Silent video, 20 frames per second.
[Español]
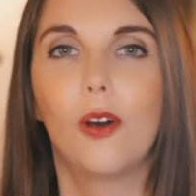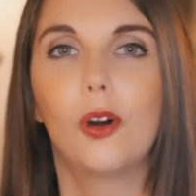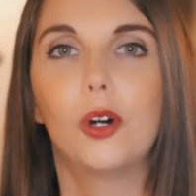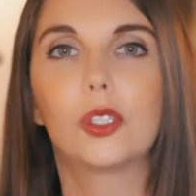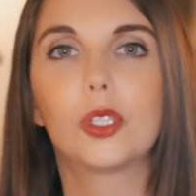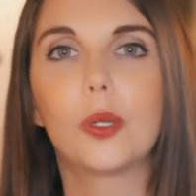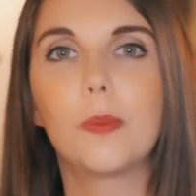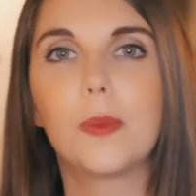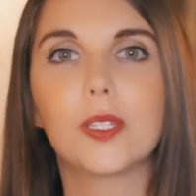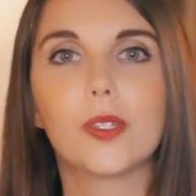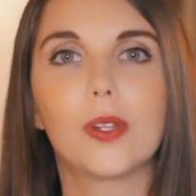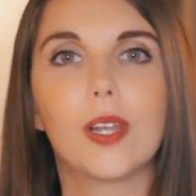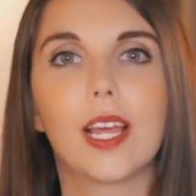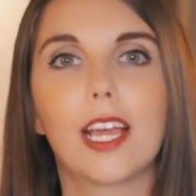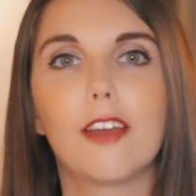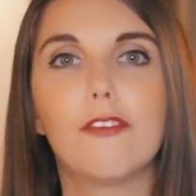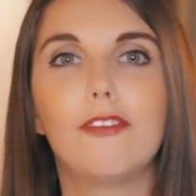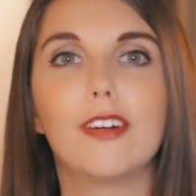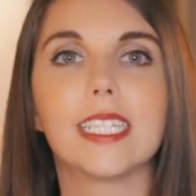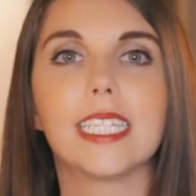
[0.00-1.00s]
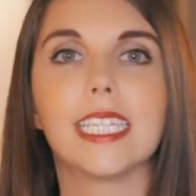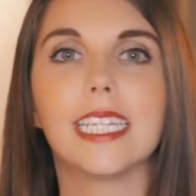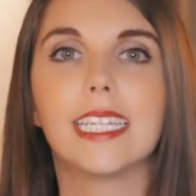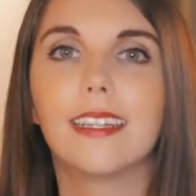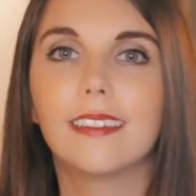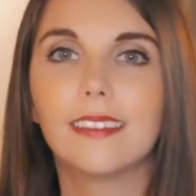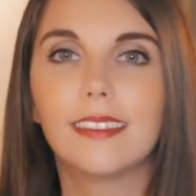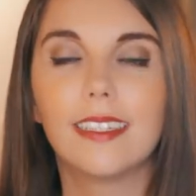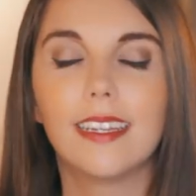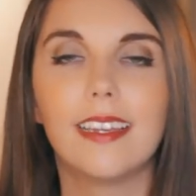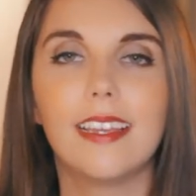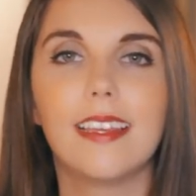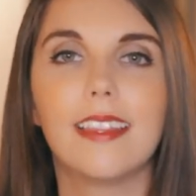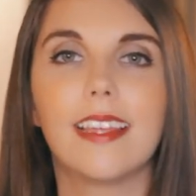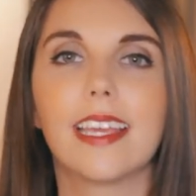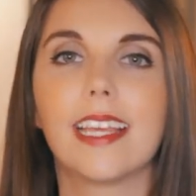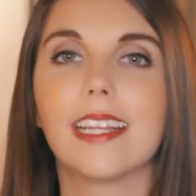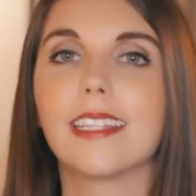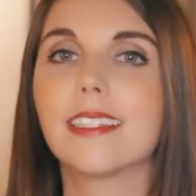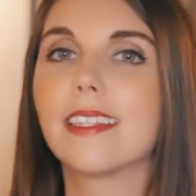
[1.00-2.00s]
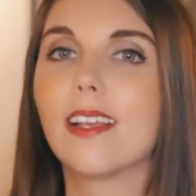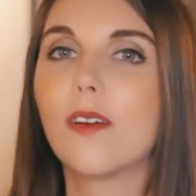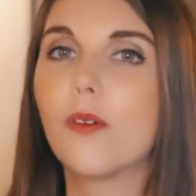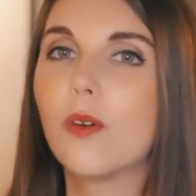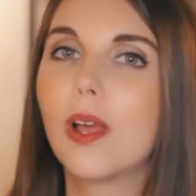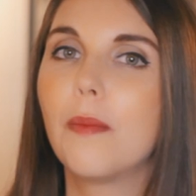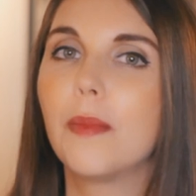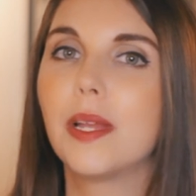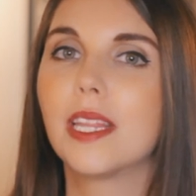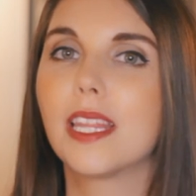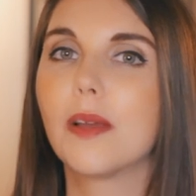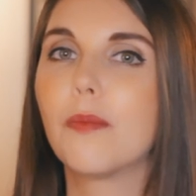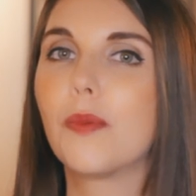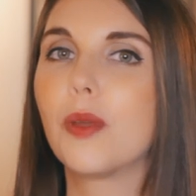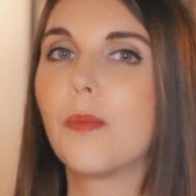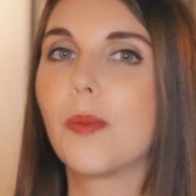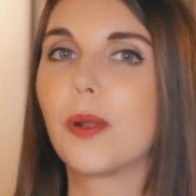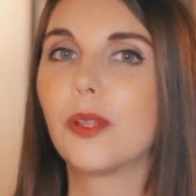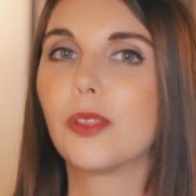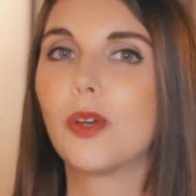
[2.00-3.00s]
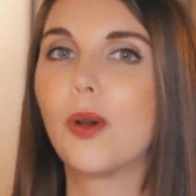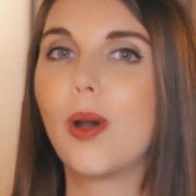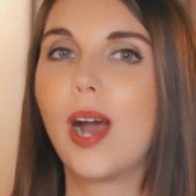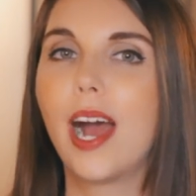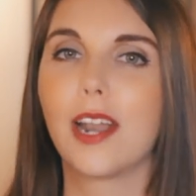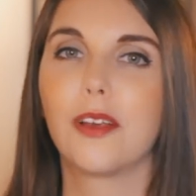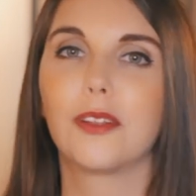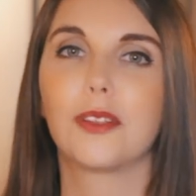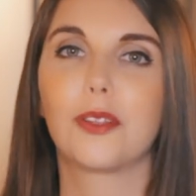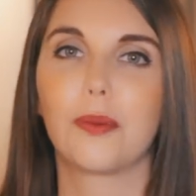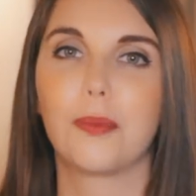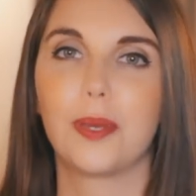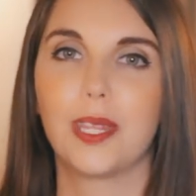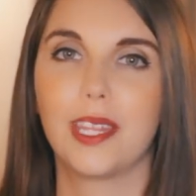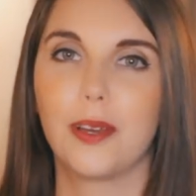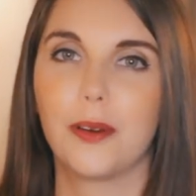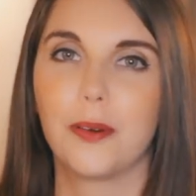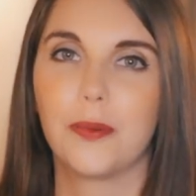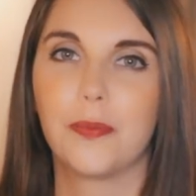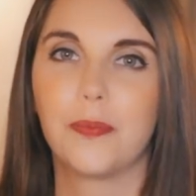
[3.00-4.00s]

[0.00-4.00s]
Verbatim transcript: Otro personaje fascinante y de quien seguramente muy pronto haré otro video.